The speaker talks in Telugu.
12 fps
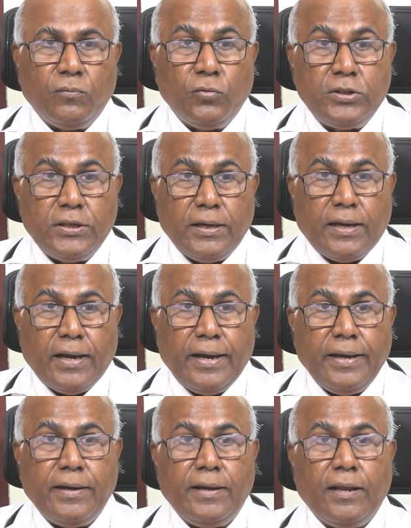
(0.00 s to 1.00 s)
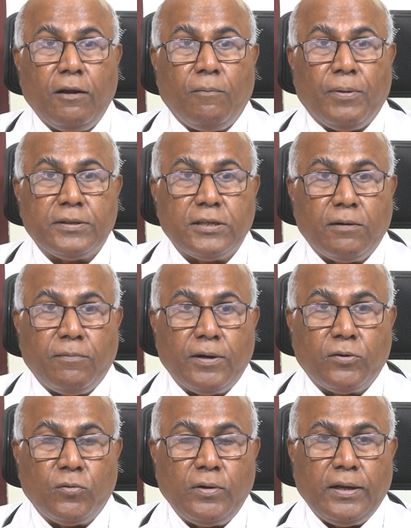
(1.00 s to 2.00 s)
ఉసిరికాయ నిలవ పచ్చడి
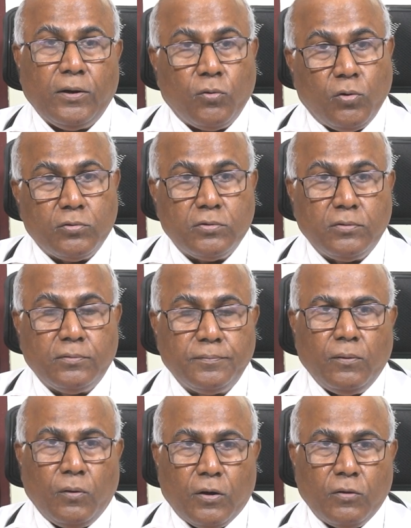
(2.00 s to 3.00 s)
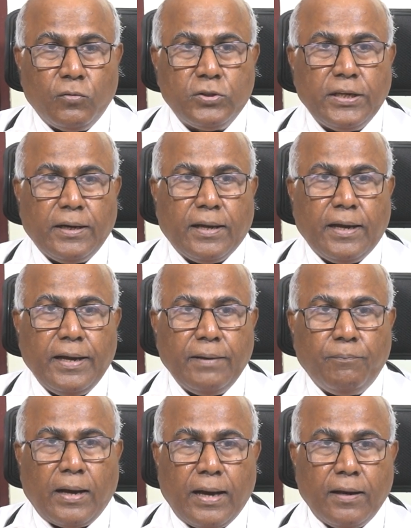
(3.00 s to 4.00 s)
పట్టుకుంటే రోజు ఒక ఉసిరికాయ
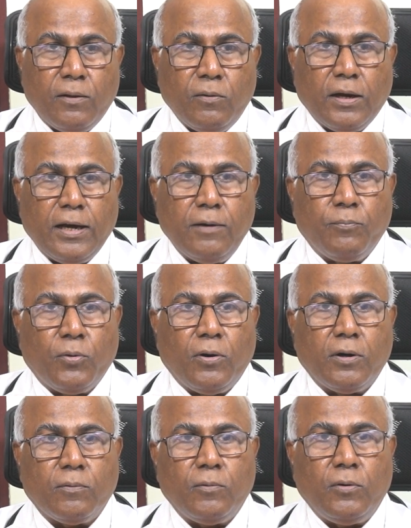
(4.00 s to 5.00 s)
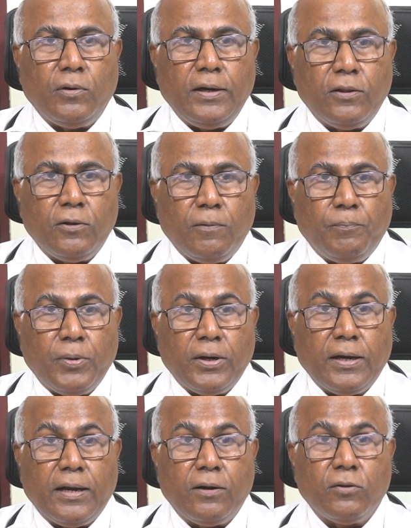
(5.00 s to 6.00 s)
అన్నంలో కలుపుకోవటమో లేదో
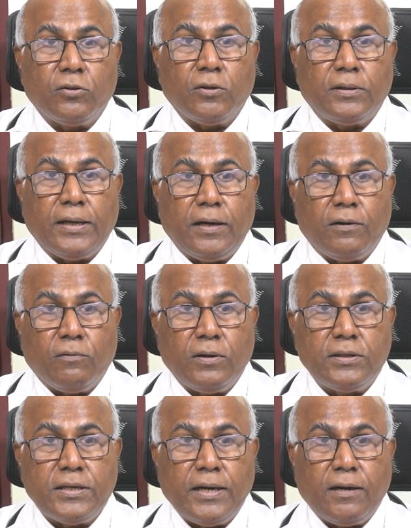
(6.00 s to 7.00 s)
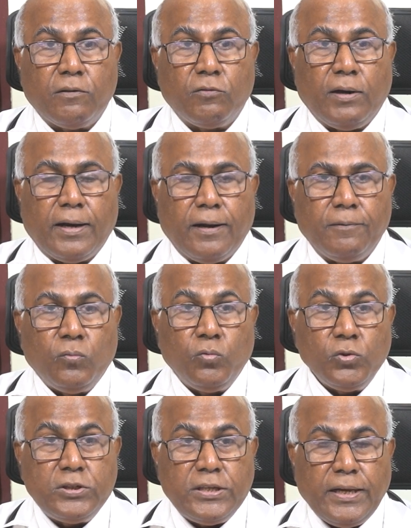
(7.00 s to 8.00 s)
పెరుగన్నంతో తినటమో చేయటం ద్వారా
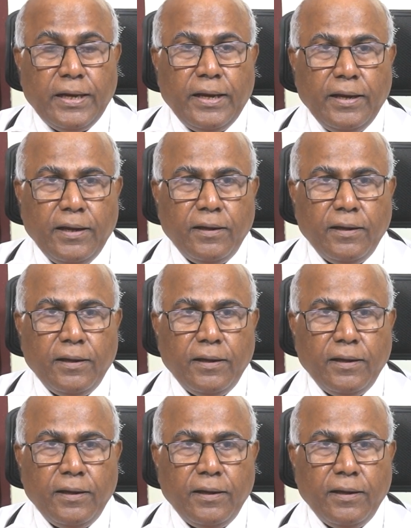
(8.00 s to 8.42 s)
ఉసిరి